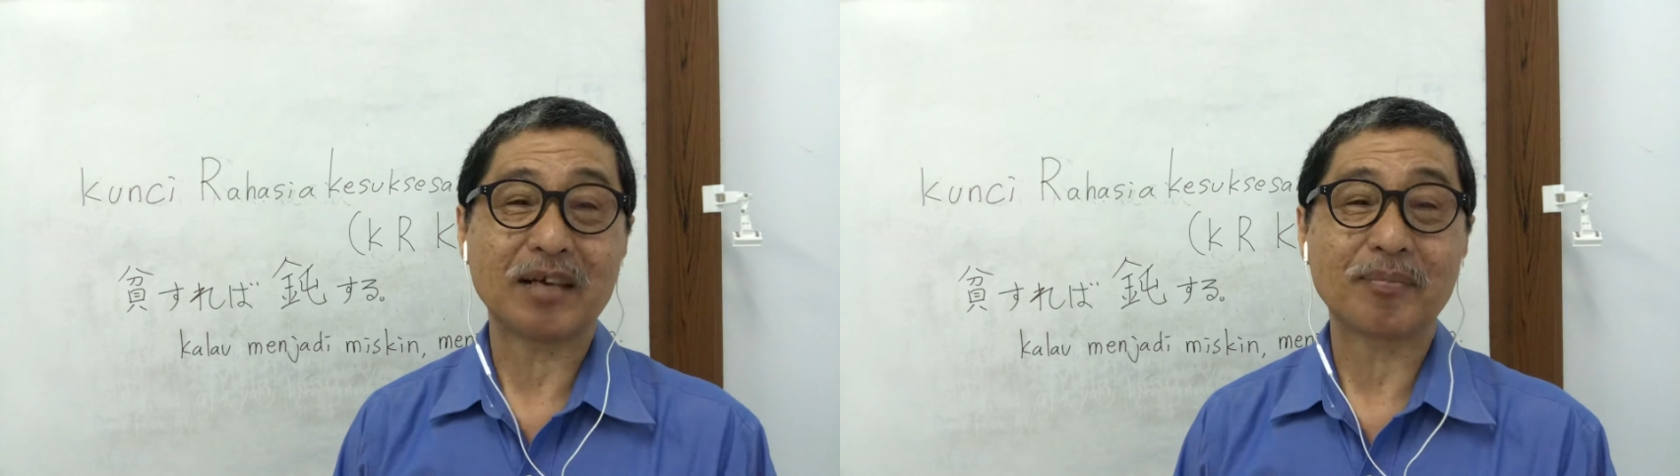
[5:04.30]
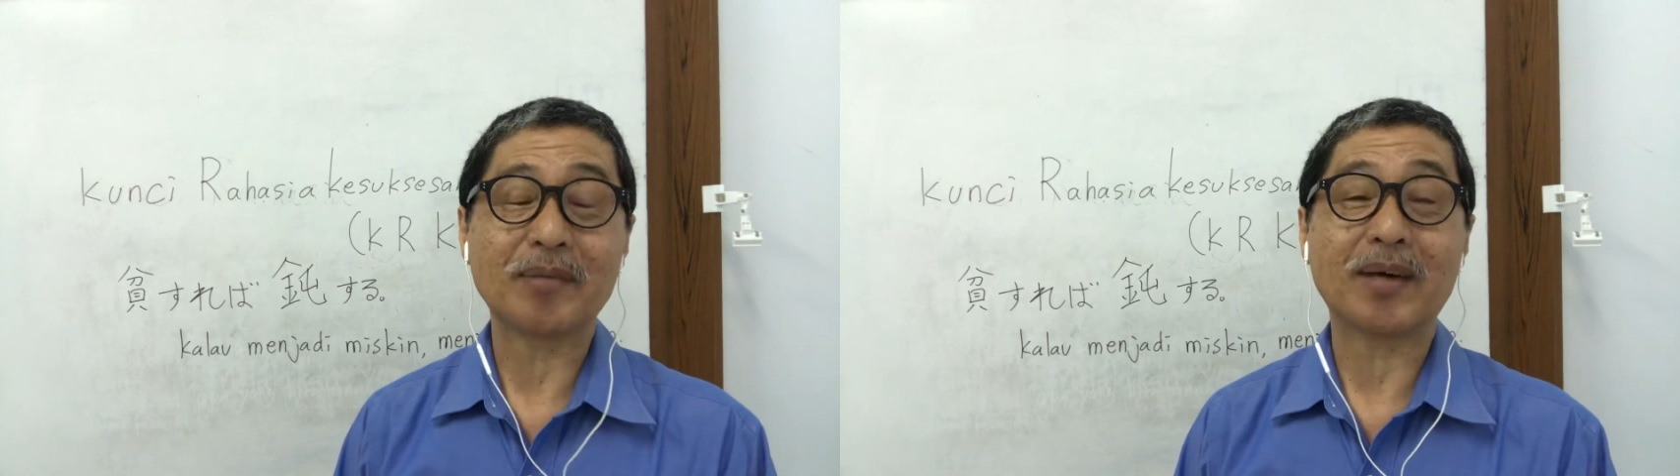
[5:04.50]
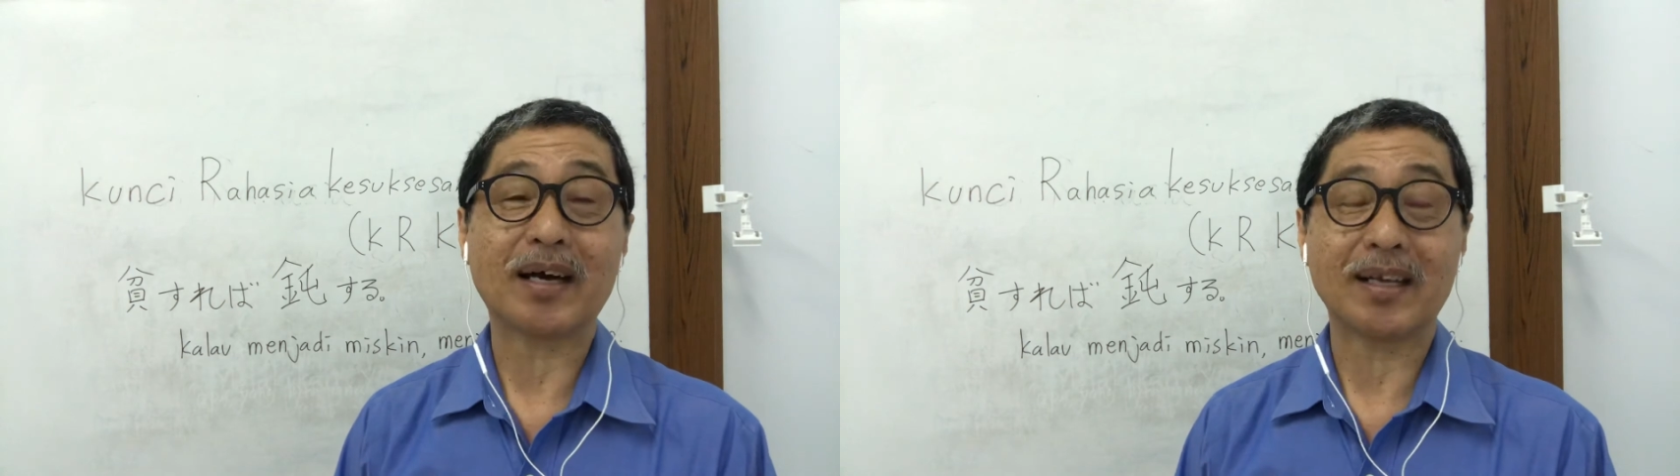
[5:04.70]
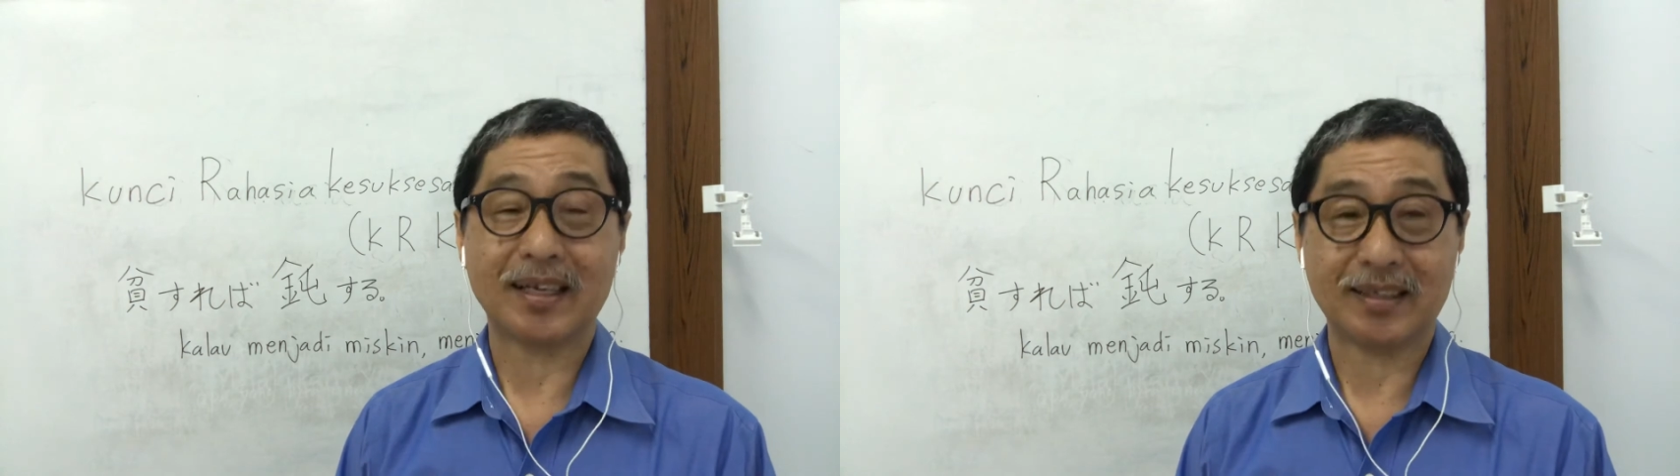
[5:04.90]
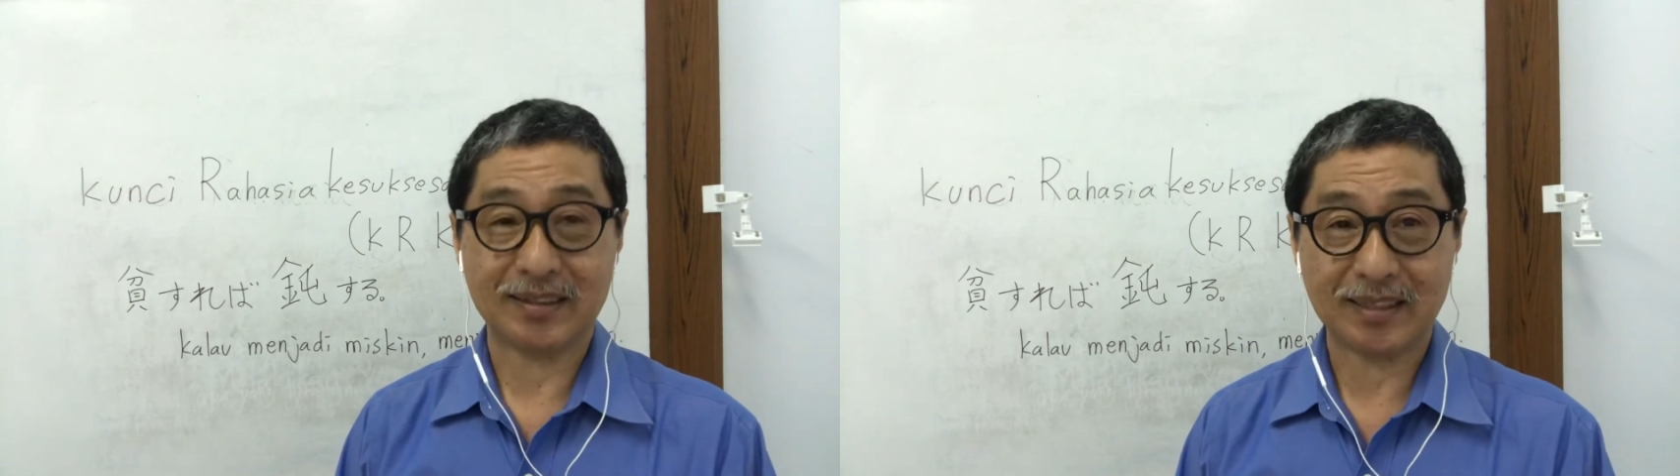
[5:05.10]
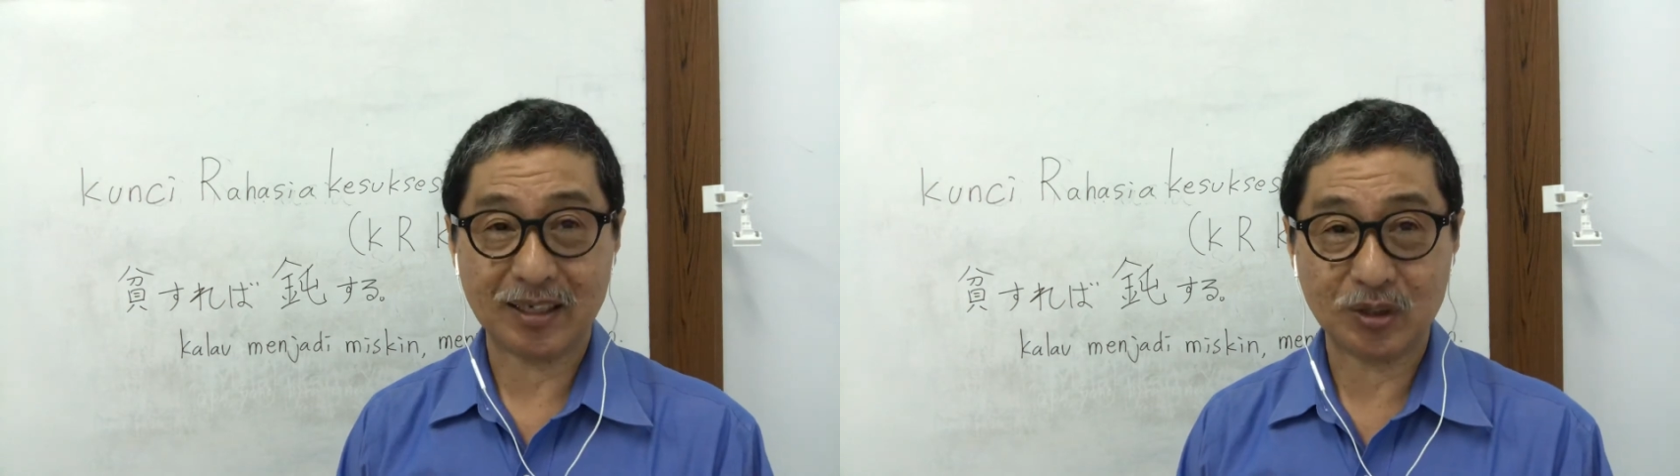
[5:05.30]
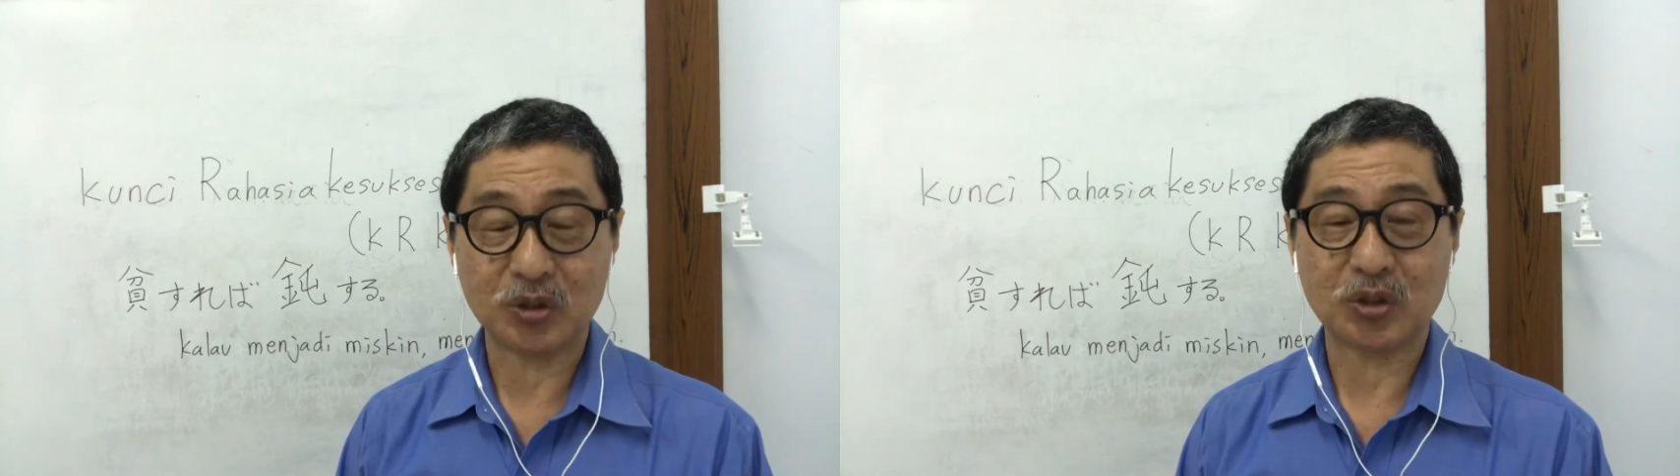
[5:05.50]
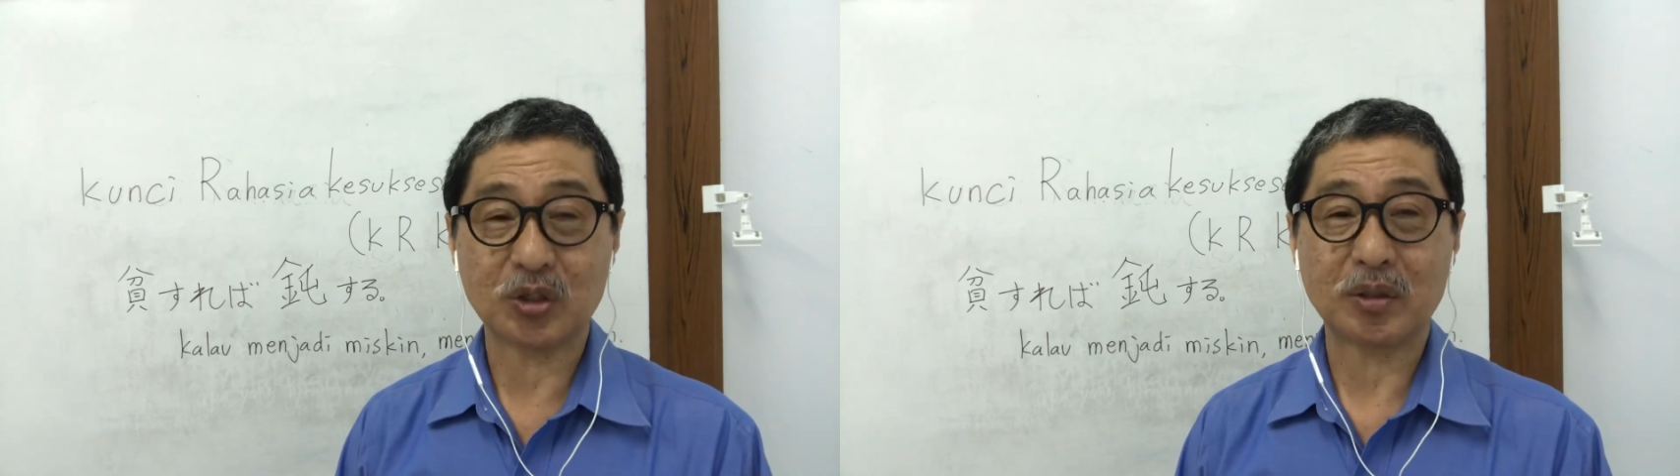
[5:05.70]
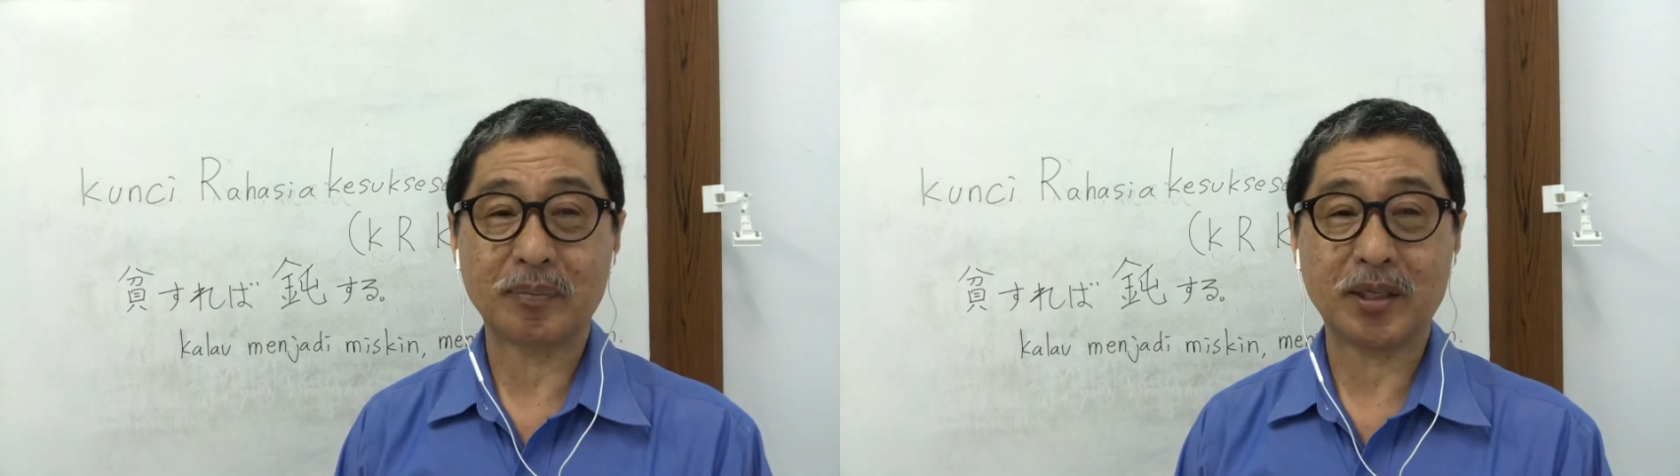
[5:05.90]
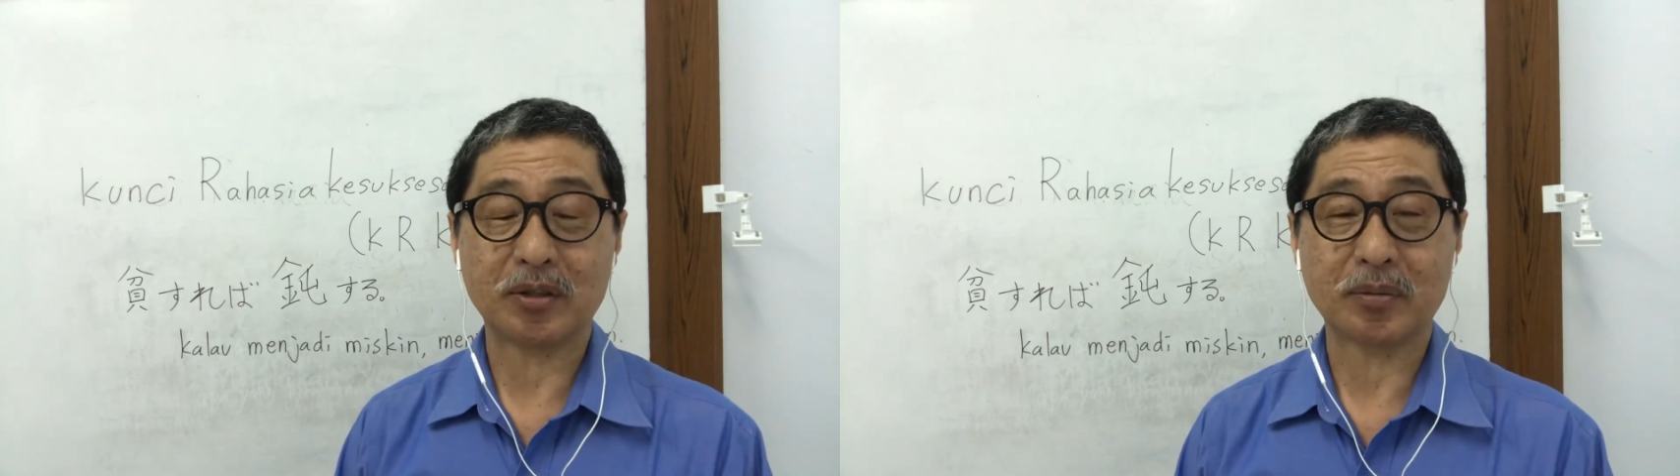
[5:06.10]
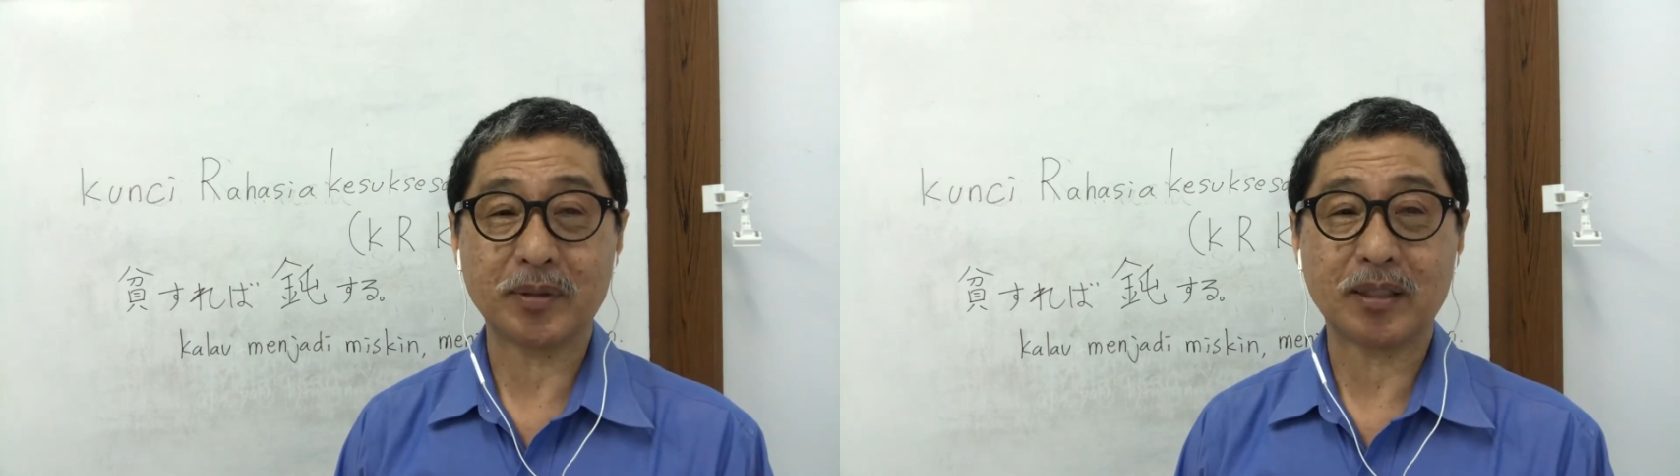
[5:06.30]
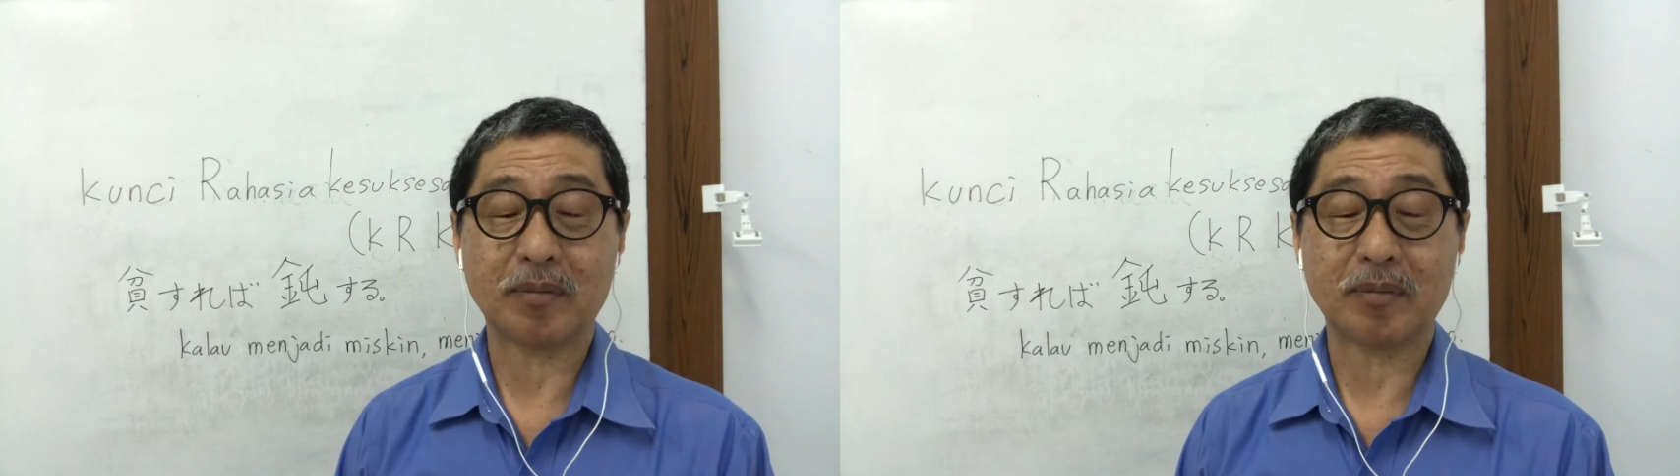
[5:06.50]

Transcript: tapi makanan ya untuk besok bisa